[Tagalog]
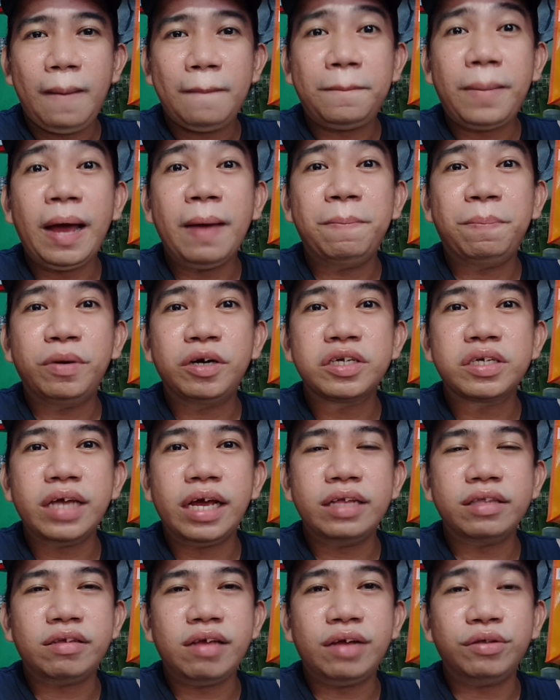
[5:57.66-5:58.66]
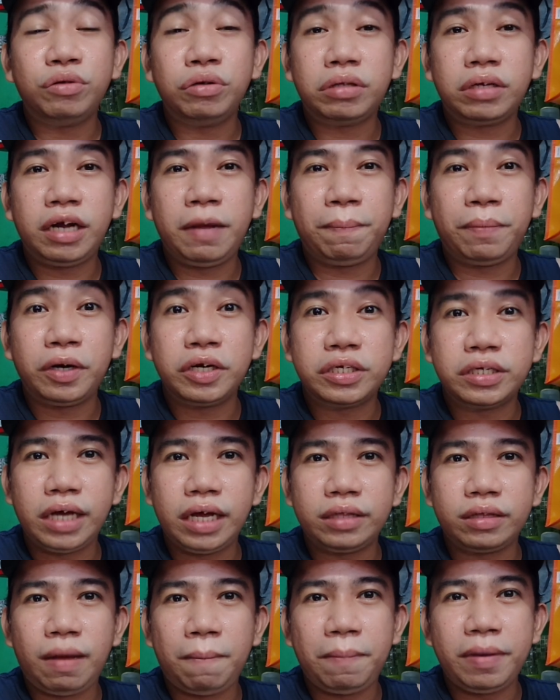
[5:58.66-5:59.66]
5% yan to
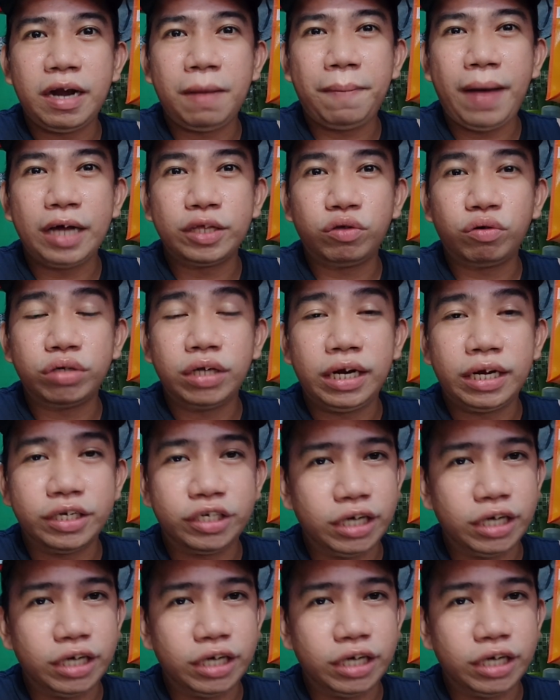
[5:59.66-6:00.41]
3% ang pinapatong nila